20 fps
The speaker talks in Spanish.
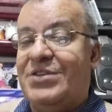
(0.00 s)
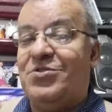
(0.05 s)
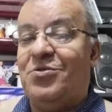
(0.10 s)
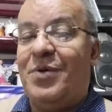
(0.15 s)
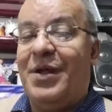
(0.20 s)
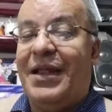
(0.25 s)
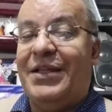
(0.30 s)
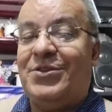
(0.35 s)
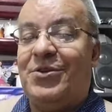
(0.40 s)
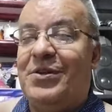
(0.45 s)

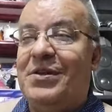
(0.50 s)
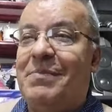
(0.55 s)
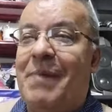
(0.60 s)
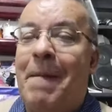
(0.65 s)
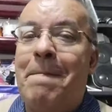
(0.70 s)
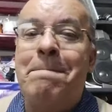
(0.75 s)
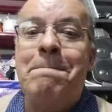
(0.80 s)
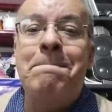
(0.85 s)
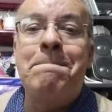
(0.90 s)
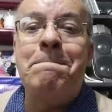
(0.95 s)
fue a
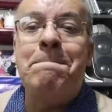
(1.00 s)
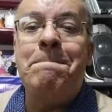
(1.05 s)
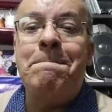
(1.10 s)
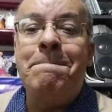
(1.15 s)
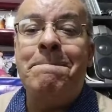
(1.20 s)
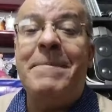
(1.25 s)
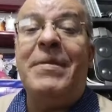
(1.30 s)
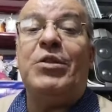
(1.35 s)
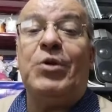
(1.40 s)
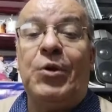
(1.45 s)
Tolima.
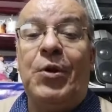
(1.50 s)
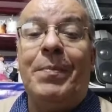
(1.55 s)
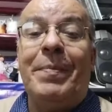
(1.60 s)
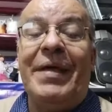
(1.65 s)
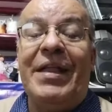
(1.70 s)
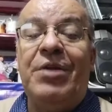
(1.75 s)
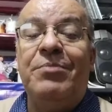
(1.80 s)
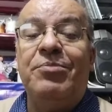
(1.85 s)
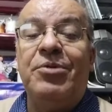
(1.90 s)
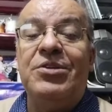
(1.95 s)
Me tocó
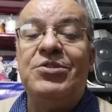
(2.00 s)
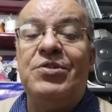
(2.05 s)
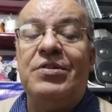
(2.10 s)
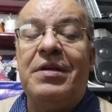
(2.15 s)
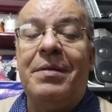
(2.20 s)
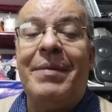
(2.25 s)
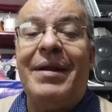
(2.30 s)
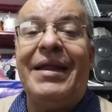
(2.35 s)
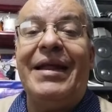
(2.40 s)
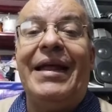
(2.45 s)
pedirle a un profesor
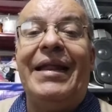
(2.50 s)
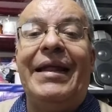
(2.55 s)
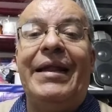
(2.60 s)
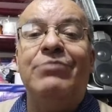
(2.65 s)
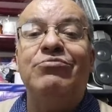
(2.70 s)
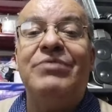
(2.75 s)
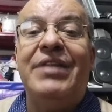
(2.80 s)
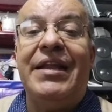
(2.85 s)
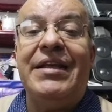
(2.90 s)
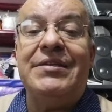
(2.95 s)
que me
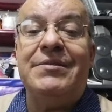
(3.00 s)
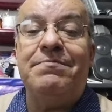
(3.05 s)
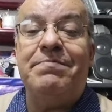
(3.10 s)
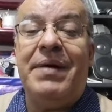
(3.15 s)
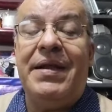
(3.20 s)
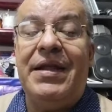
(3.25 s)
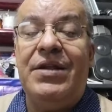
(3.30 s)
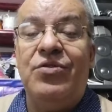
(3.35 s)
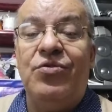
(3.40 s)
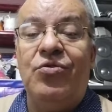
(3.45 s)
regalaron tres
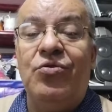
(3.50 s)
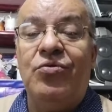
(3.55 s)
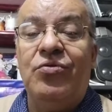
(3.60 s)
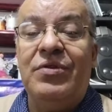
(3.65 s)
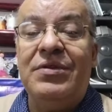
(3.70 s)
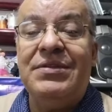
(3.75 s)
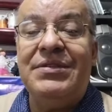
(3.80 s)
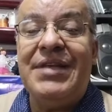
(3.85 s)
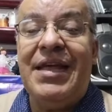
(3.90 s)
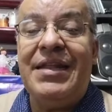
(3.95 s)
para no
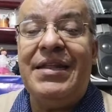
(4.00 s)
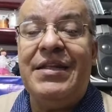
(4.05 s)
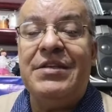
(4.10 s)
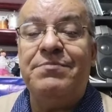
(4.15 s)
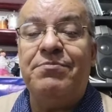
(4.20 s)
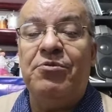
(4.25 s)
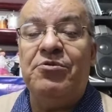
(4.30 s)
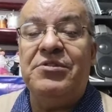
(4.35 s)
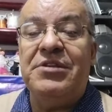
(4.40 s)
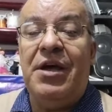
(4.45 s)
salir
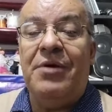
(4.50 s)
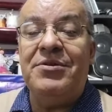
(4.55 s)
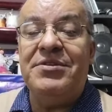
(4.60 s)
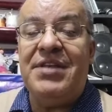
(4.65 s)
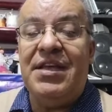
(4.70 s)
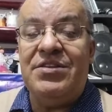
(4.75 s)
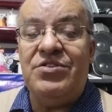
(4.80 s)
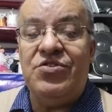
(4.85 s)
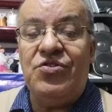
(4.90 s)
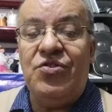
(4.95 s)
expulsado y
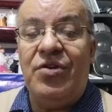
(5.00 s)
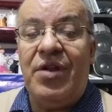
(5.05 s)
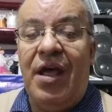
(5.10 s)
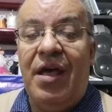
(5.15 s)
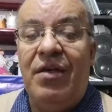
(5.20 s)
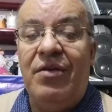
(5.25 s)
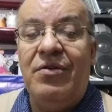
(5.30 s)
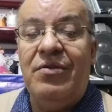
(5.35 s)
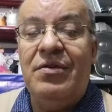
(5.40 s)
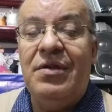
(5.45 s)

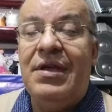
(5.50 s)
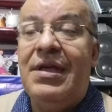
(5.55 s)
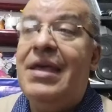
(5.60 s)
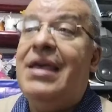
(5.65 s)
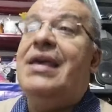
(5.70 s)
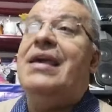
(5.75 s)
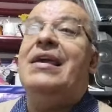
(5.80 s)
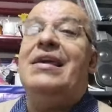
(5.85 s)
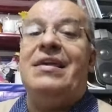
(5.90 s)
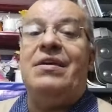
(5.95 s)
sancionado.
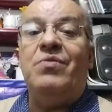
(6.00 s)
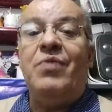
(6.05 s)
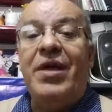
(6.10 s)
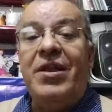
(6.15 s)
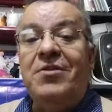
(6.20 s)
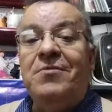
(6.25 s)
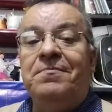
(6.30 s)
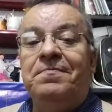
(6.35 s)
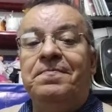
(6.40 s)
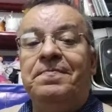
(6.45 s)
Y
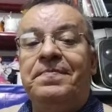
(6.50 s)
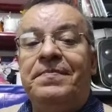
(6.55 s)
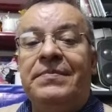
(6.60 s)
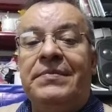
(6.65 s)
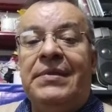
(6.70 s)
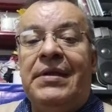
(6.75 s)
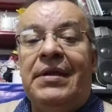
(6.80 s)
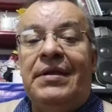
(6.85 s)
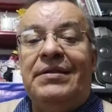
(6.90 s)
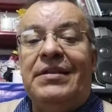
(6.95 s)
bueno,
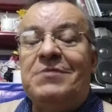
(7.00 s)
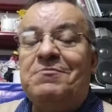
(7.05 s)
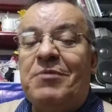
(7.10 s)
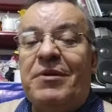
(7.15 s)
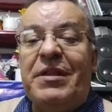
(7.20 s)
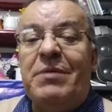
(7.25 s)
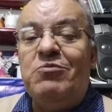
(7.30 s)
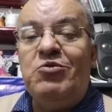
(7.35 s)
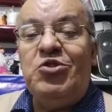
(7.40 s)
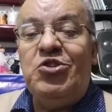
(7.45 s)
después
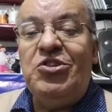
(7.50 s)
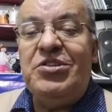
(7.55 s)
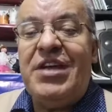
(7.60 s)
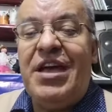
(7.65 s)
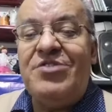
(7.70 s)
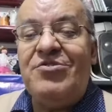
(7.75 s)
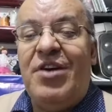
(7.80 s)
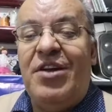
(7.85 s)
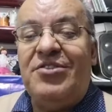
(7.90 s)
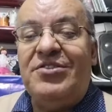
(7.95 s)
de muchos
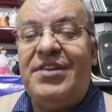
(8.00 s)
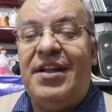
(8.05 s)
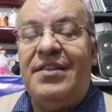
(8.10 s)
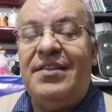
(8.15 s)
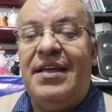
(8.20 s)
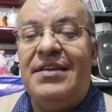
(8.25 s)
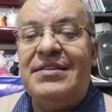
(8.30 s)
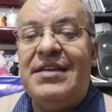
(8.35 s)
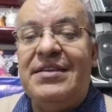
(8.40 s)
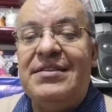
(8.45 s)
años, a los
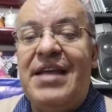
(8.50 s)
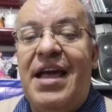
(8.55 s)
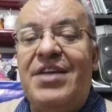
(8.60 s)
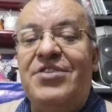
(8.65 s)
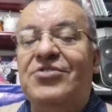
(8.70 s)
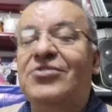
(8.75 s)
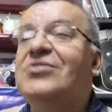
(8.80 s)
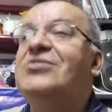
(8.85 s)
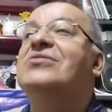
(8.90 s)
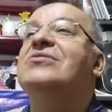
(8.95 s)
36
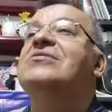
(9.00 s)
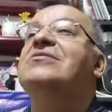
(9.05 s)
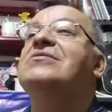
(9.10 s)
años,